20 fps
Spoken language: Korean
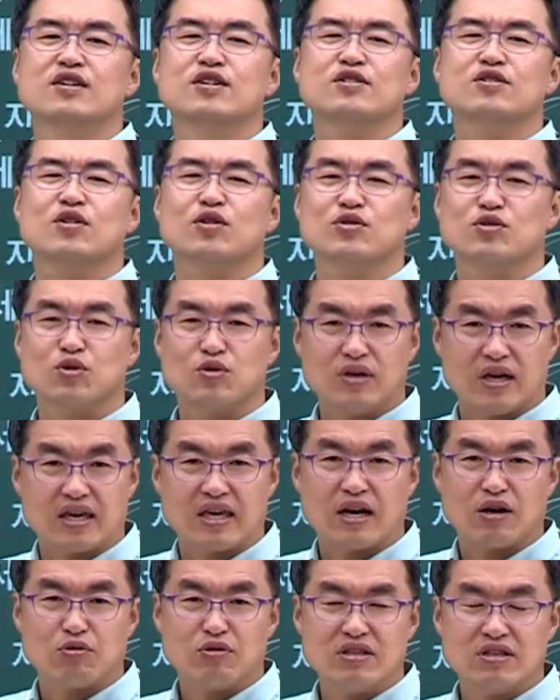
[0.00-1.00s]
선종이
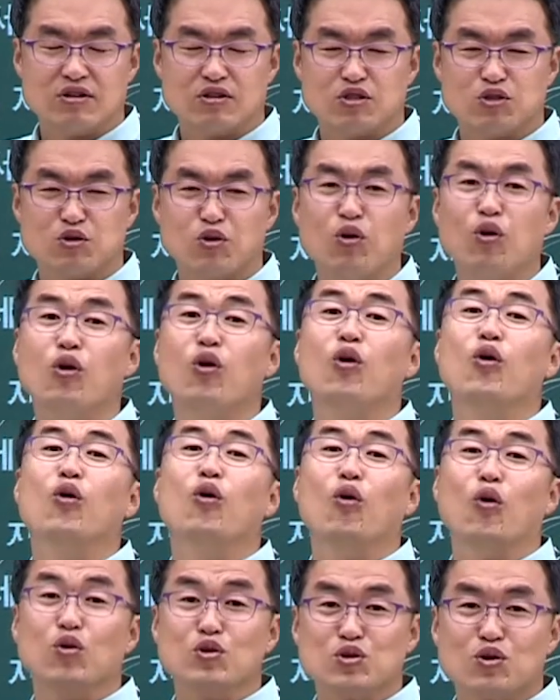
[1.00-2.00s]
얘기하고 있는 것이고
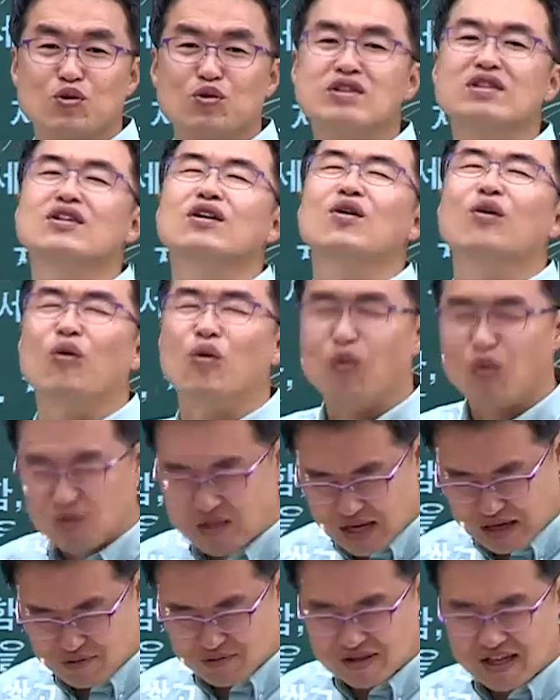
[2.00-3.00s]
호족은
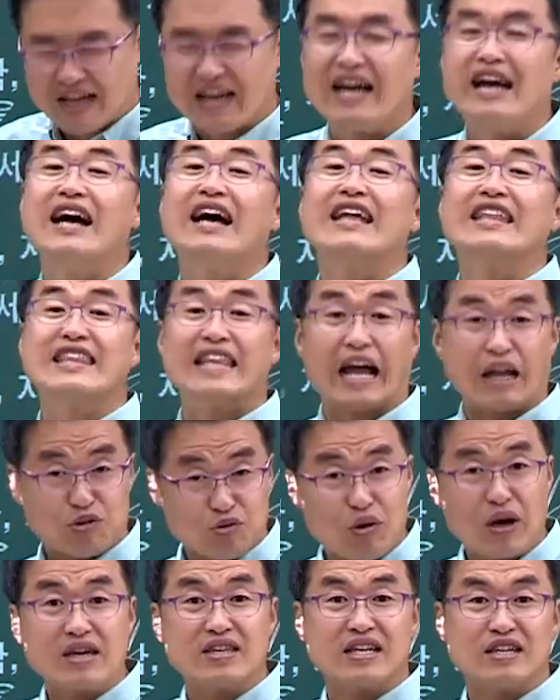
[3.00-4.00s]
옳다구나.
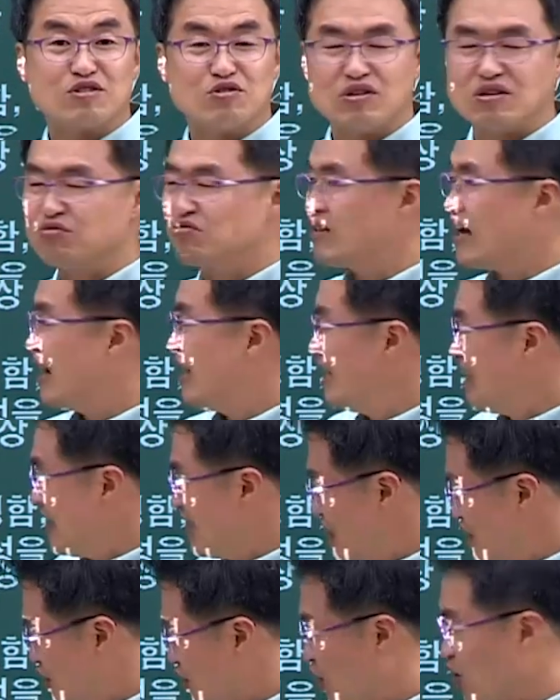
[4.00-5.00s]
나도 왕이 될 수 있구나.
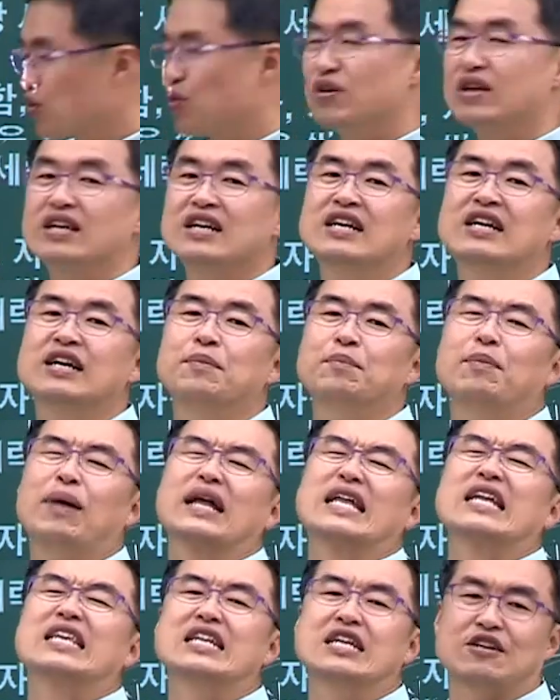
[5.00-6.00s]
저 논리를
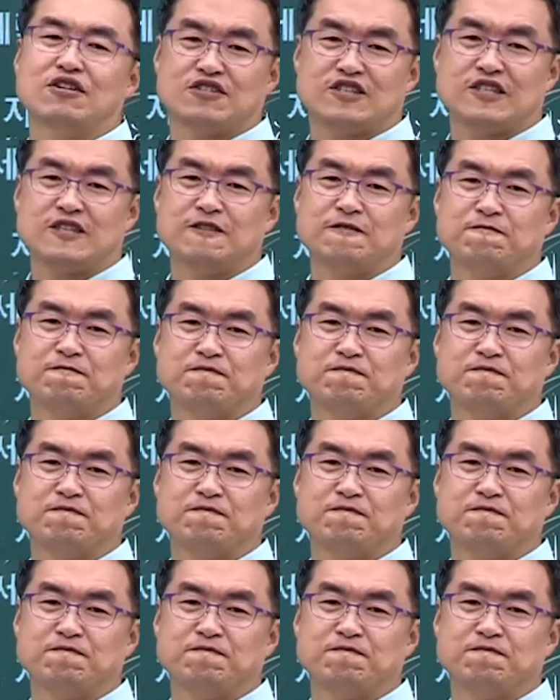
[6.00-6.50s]
받아들인 거지.